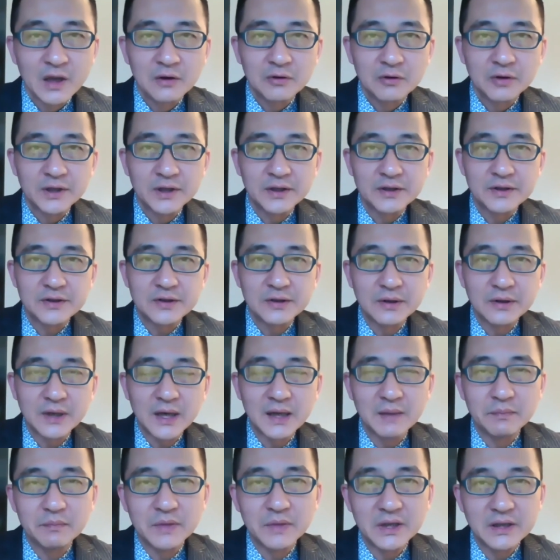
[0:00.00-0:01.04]
欢迎收
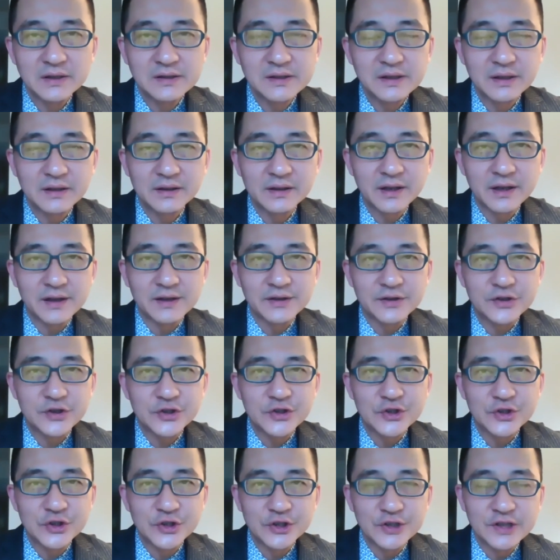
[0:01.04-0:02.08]
看明镜电
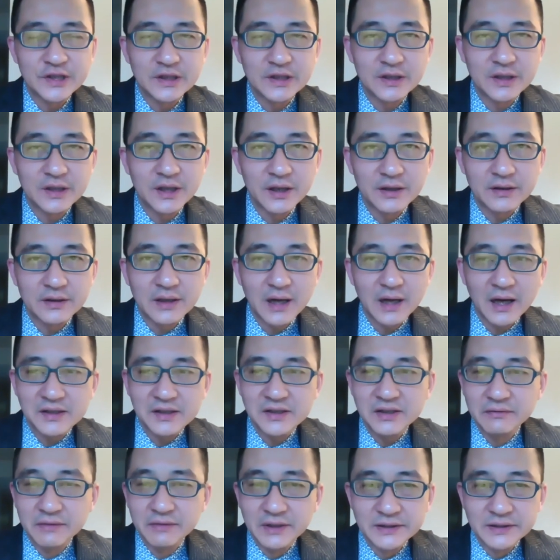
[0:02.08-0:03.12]
视今天大
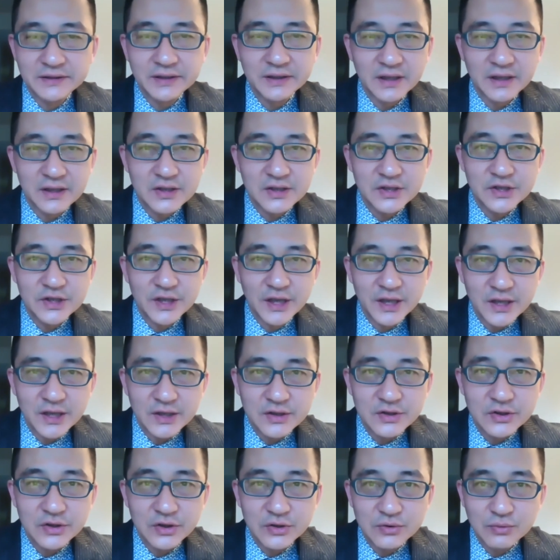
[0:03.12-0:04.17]
新闻。现在时间呢
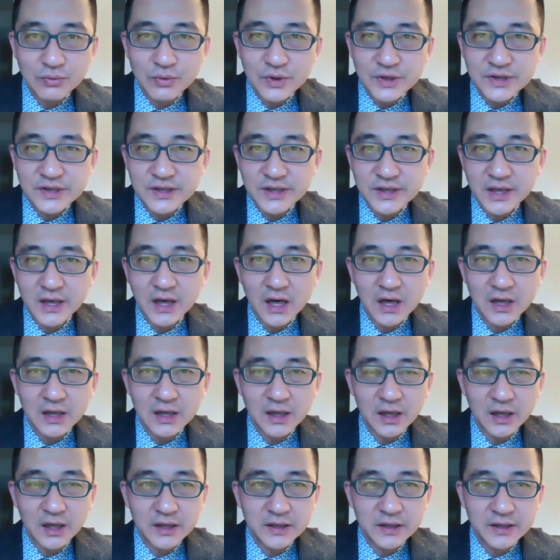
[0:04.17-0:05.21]
是中国时间二
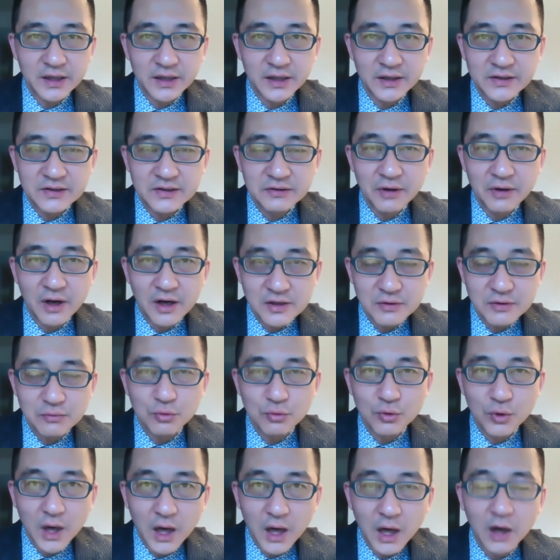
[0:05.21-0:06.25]
零二零年的四月二十
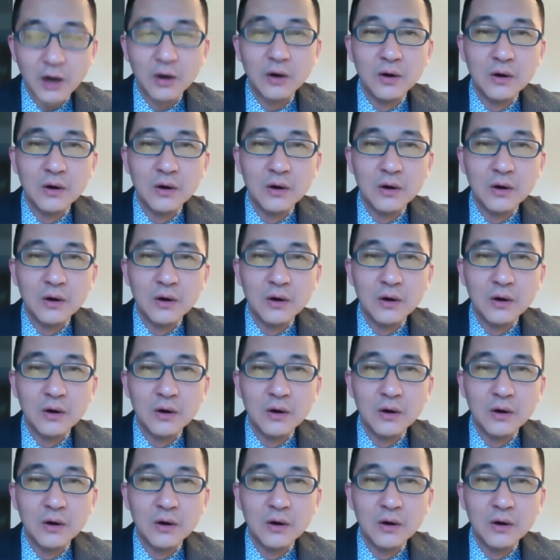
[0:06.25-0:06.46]
五号。